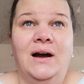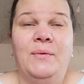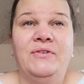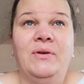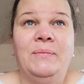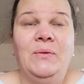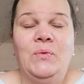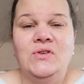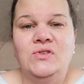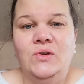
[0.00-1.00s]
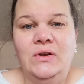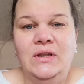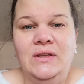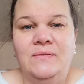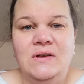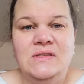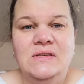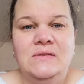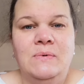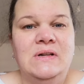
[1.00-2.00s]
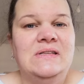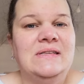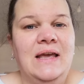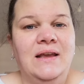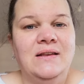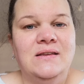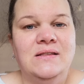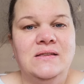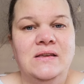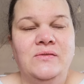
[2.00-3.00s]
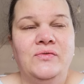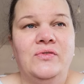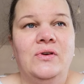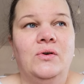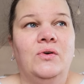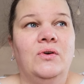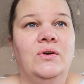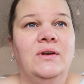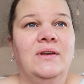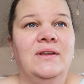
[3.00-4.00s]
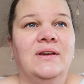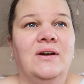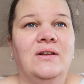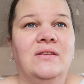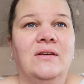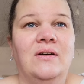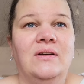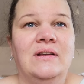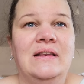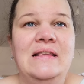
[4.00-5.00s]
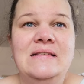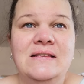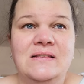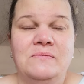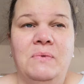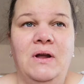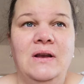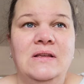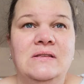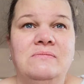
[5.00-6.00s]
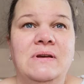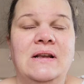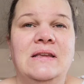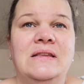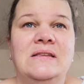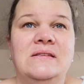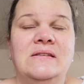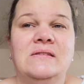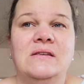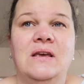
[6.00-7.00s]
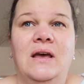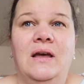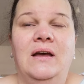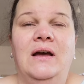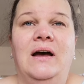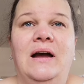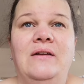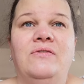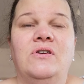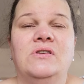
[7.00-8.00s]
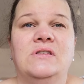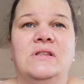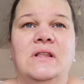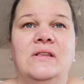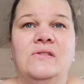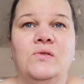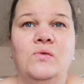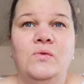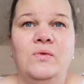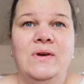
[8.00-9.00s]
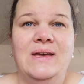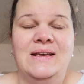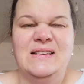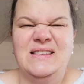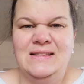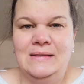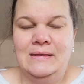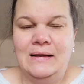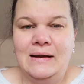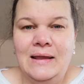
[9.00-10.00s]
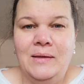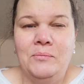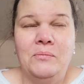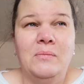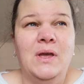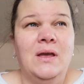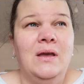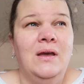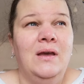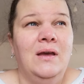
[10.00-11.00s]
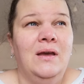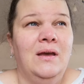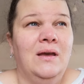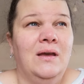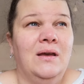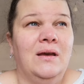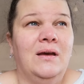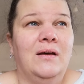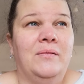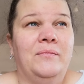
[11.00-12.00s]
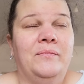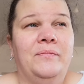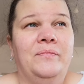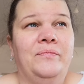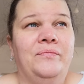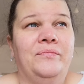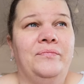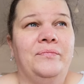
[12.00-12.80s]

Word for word: aber für mich persönlich war es dieses Mal sehr intensiv und ich kann sagen, dieses Mal ist wirklich dieses Heilfasten so extrem ähm,